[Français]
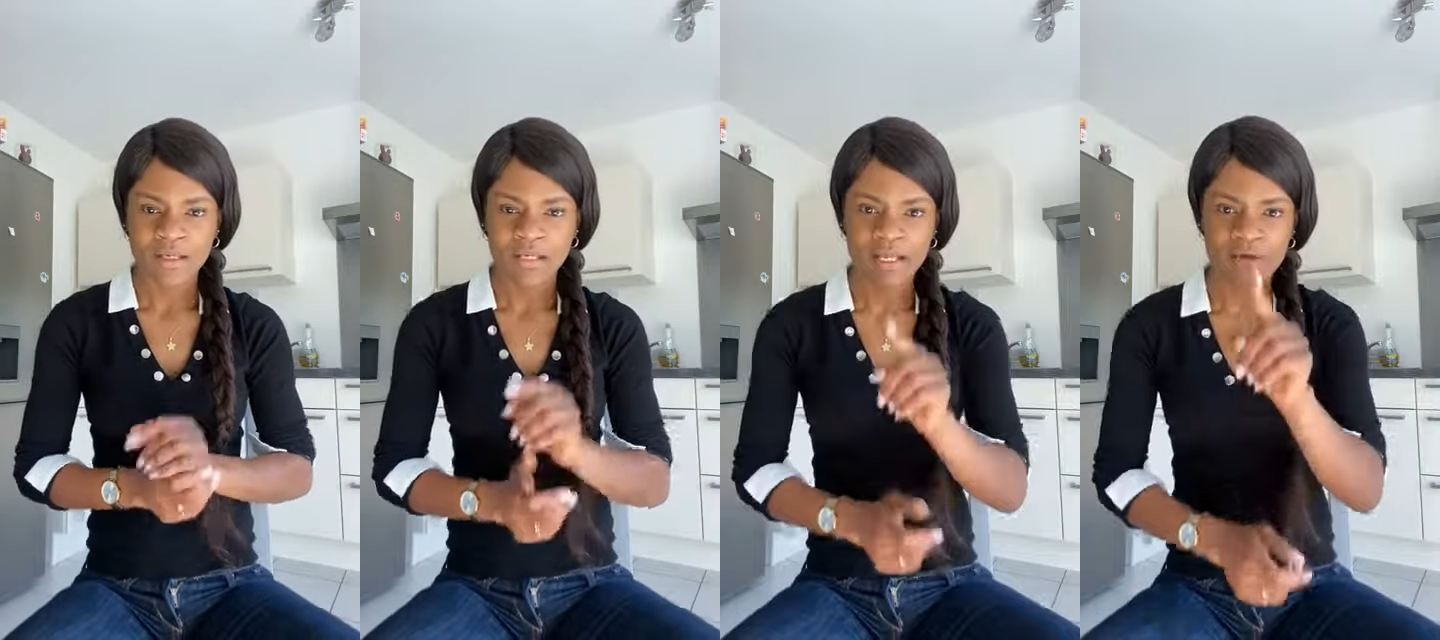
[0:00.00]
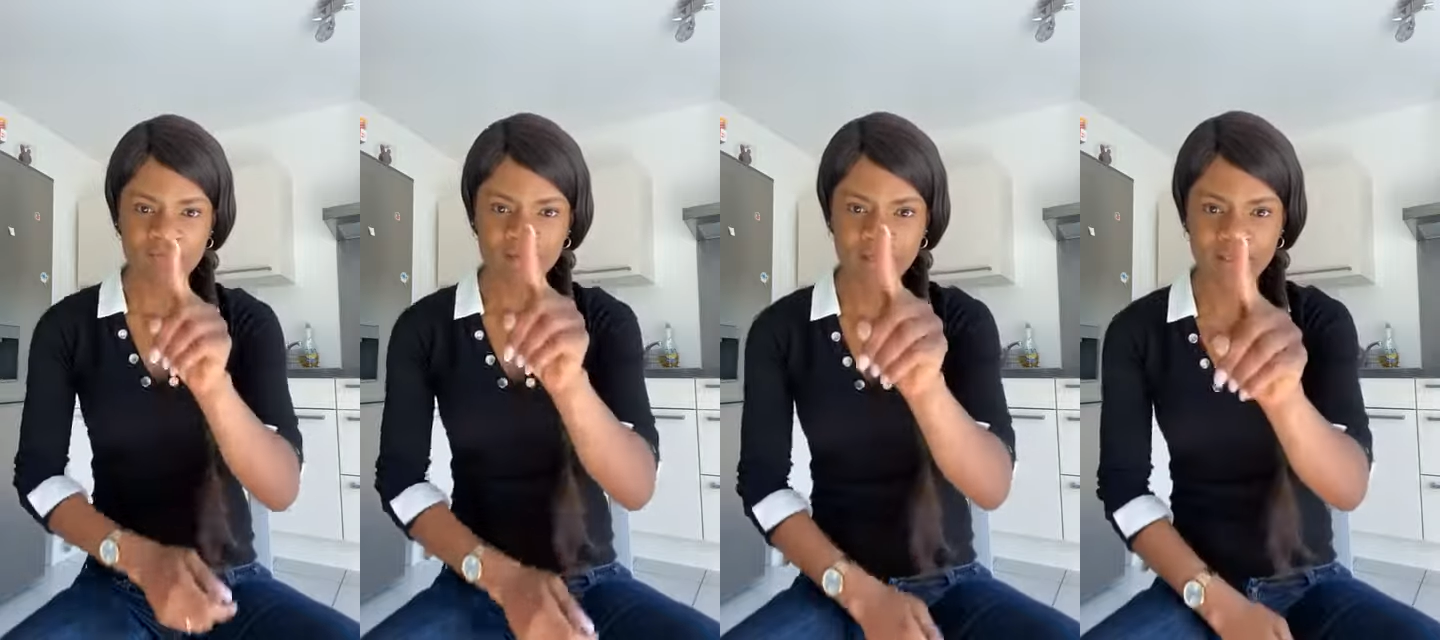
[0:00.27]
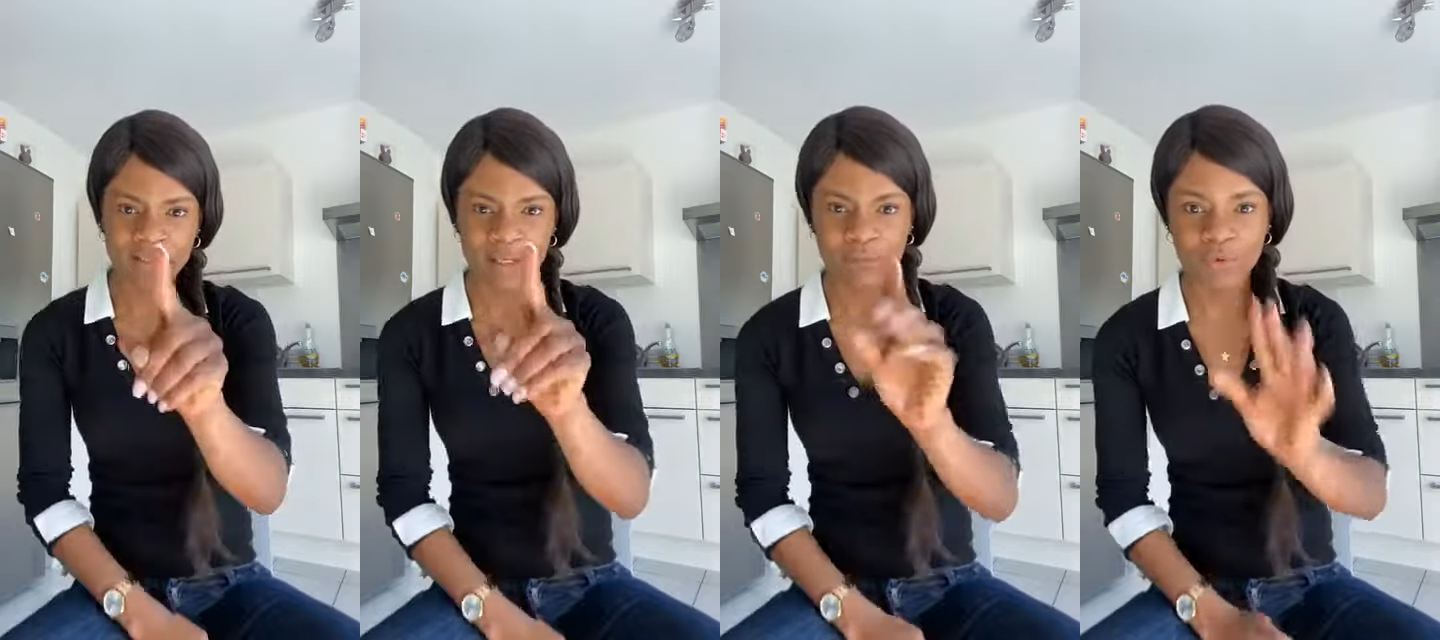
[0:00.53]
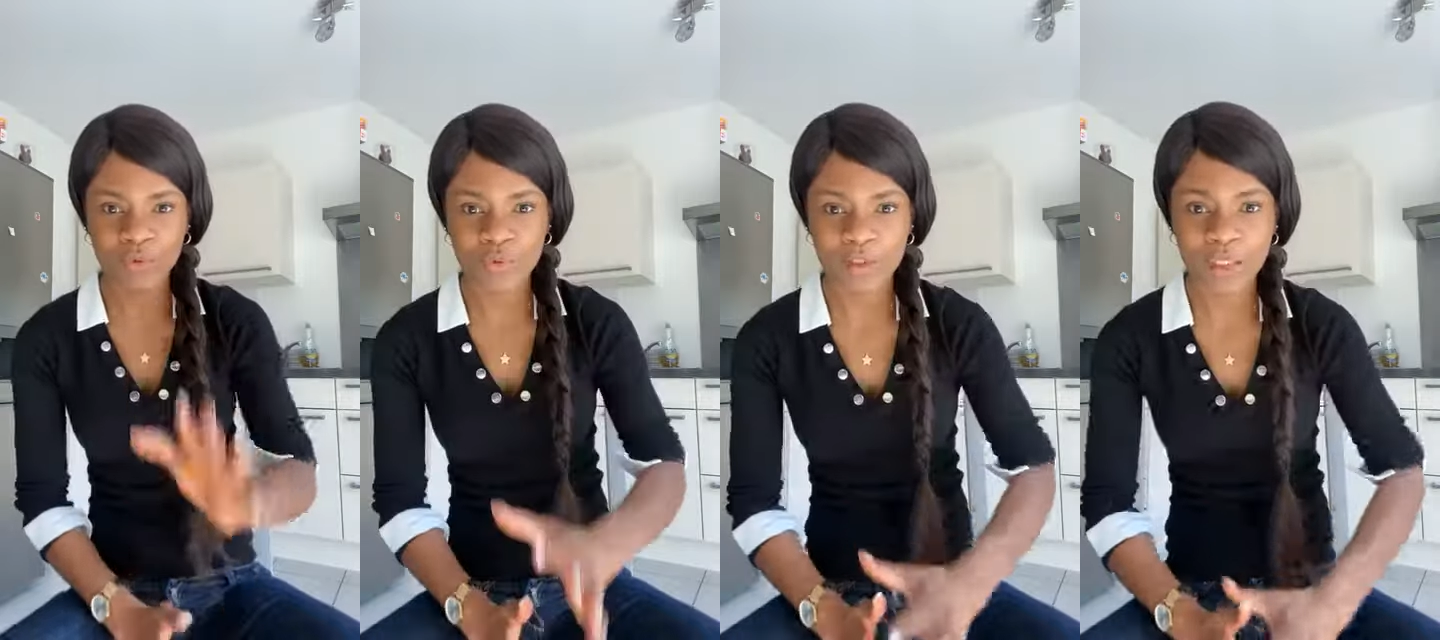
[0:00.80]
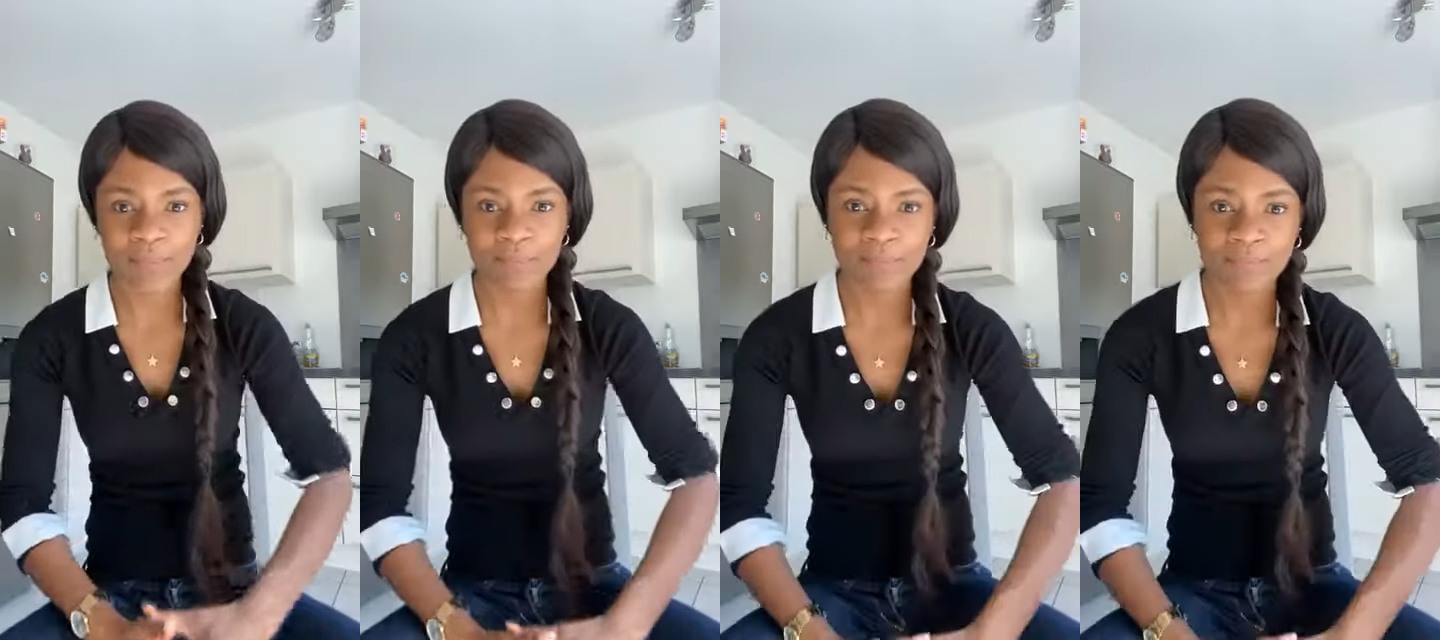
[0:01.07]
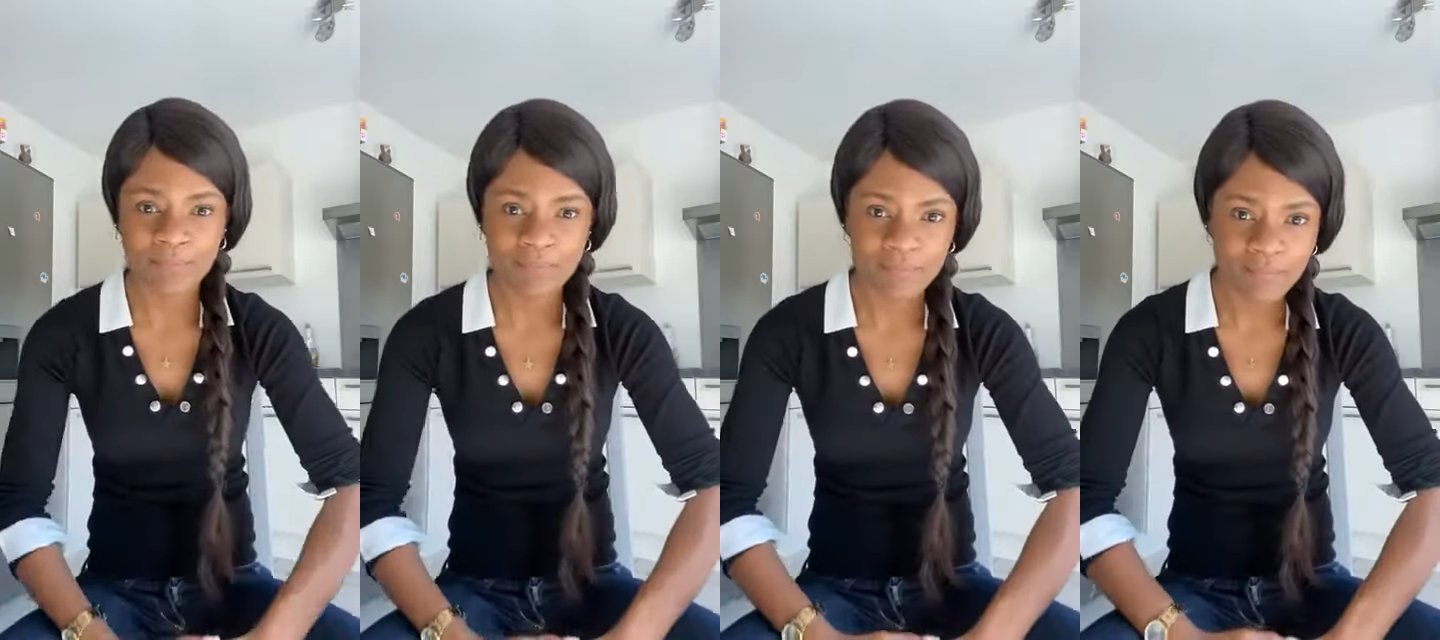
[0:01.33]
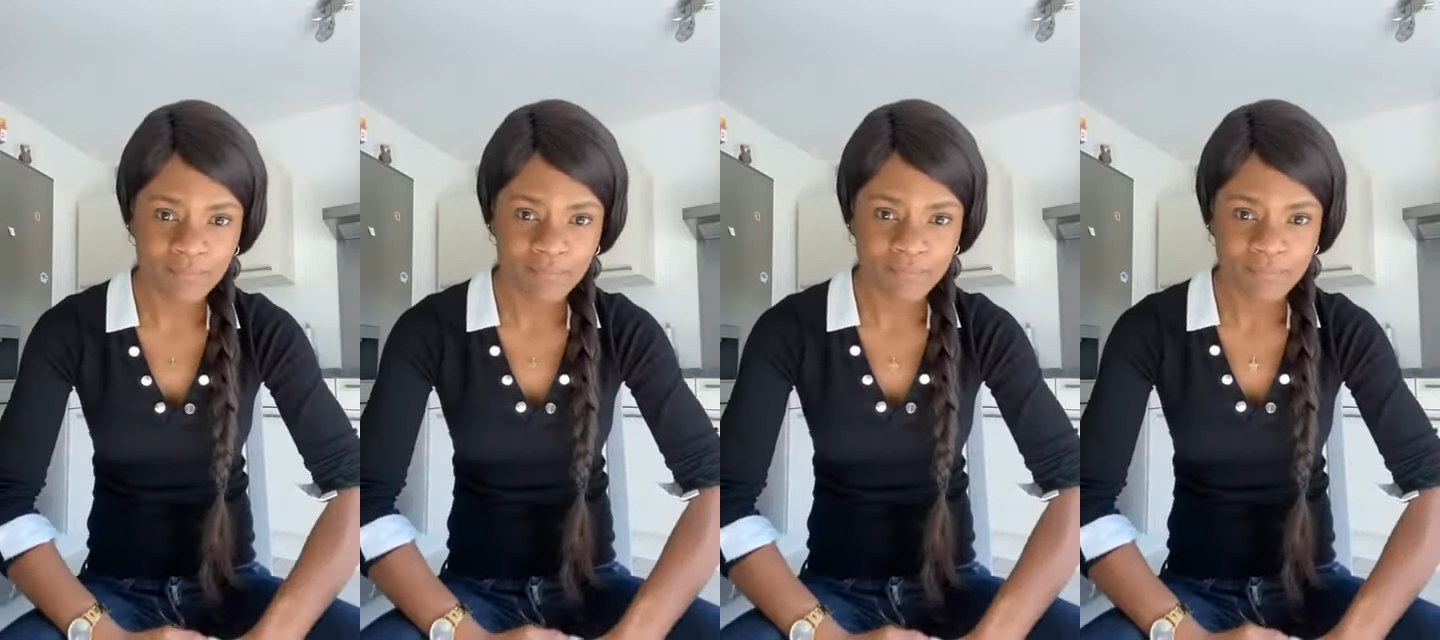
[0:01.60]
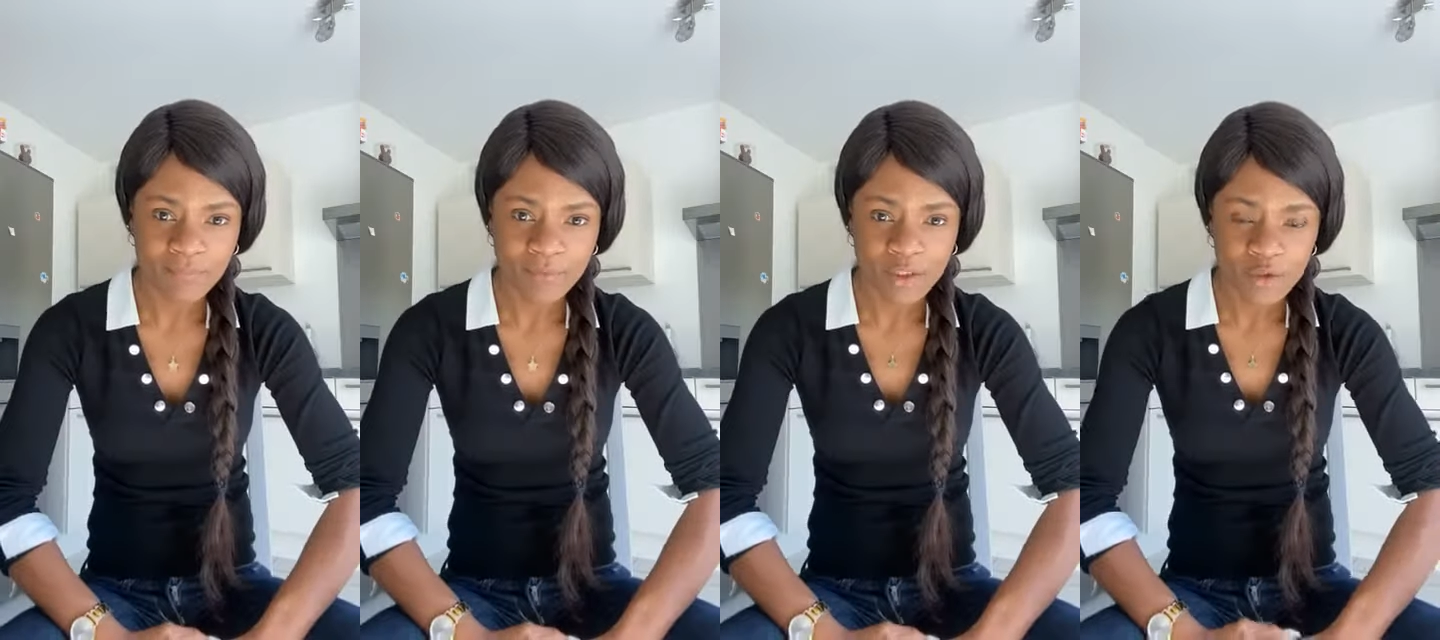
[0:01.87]
Les vrais Camerounais
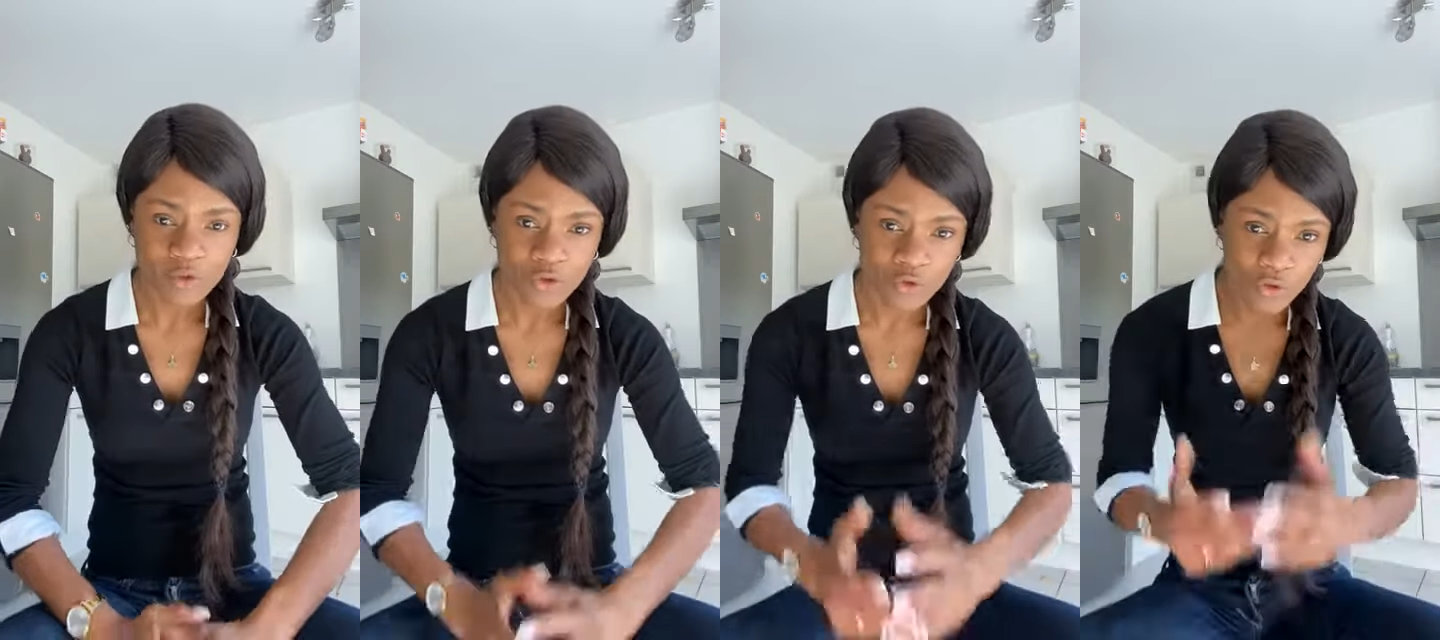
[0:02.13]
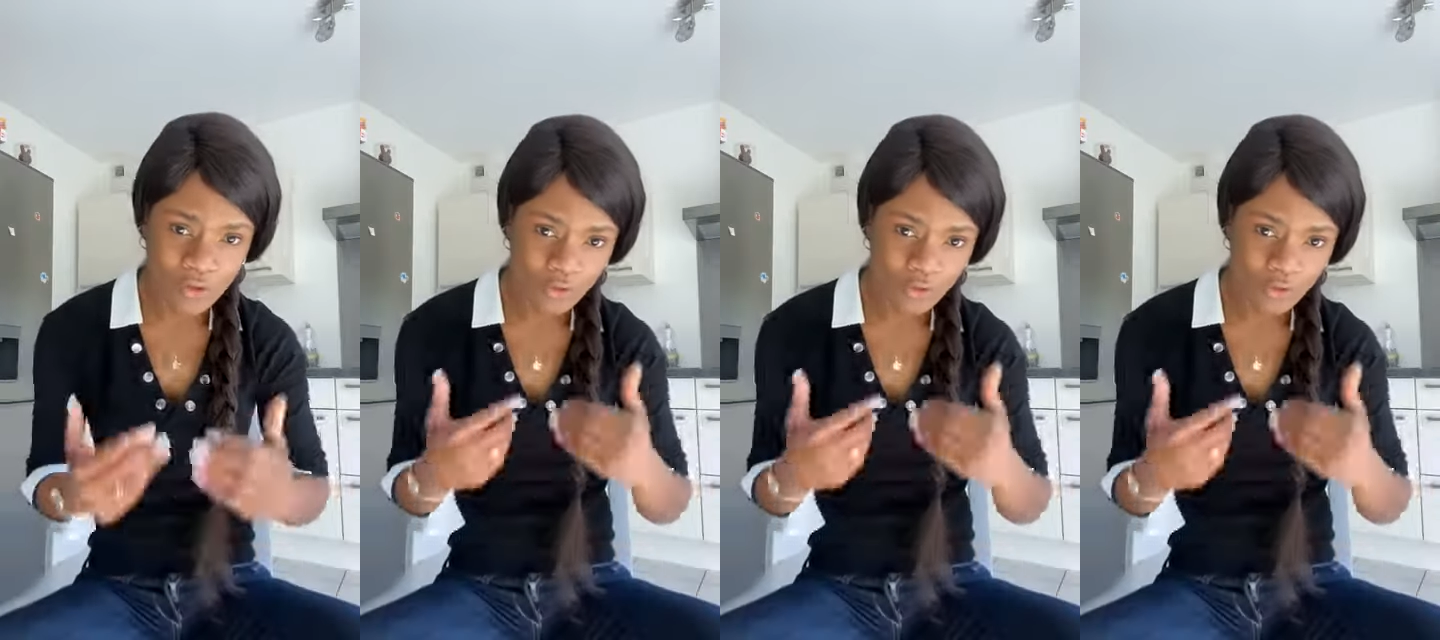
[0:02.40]
ceux